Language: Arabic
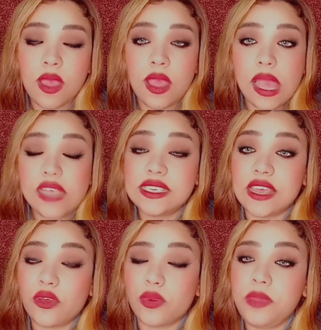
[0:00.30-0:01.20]

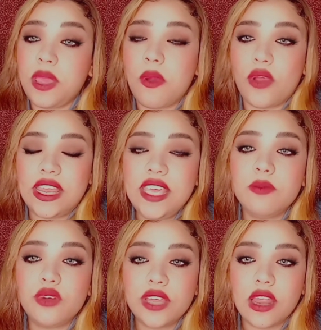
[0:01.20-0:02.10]
ازيكم يا مواليد
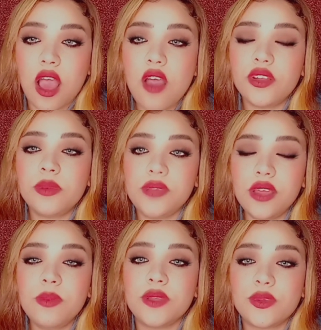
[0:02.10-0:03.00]
برج العقرب يا
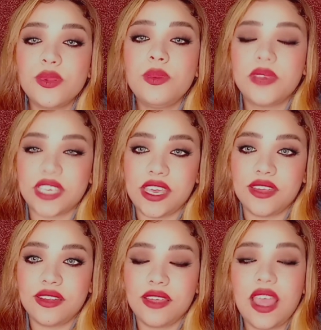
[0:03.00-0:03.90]
رب تكونوا بخير
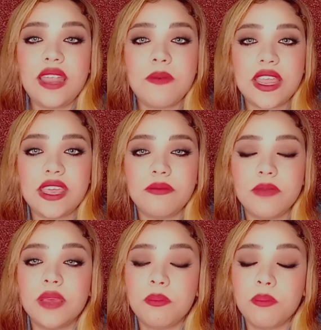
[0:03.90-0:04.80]
انا مريم
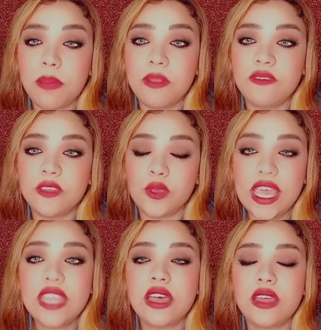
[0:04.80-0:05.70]
بعمل فيديوهات
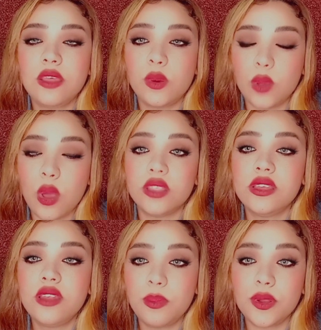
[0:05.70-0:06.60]
عن توقعات
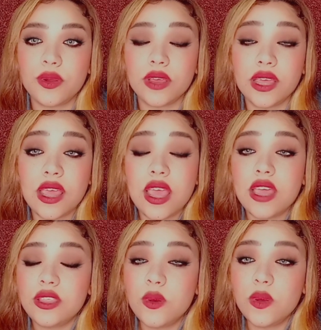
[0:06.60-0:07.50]
الابراج
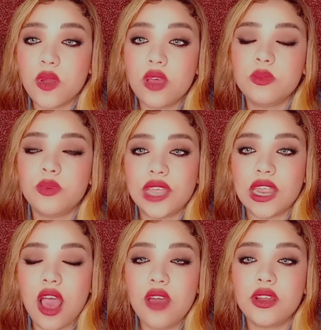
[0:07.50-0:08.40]
توقعات برج
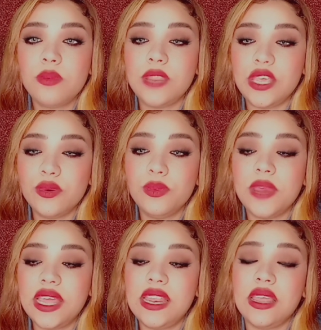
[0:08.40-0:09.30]
العقرب ليوم
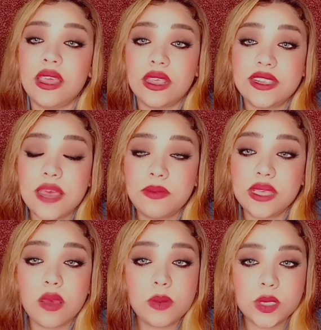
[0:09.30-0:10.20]
السبت
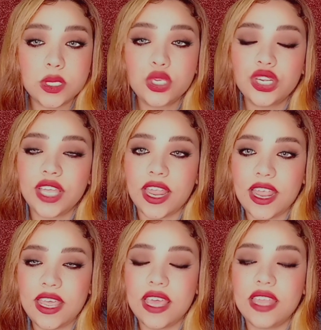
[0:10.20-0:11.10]
15
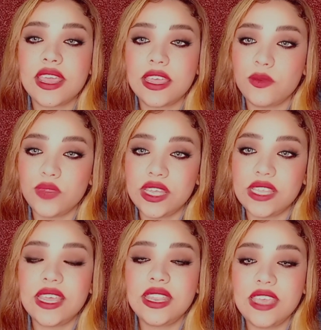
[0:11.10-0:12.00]
يناير كانون
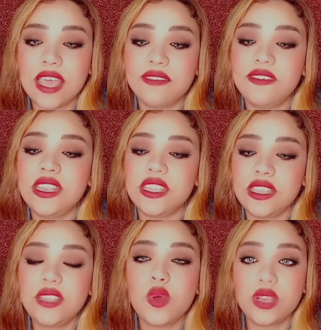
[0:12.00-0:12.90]
الثاني
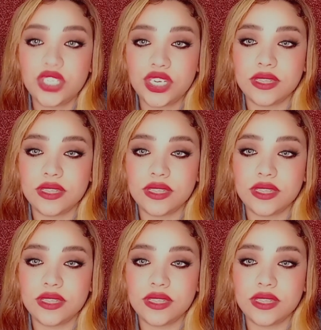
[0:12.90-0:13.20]
2022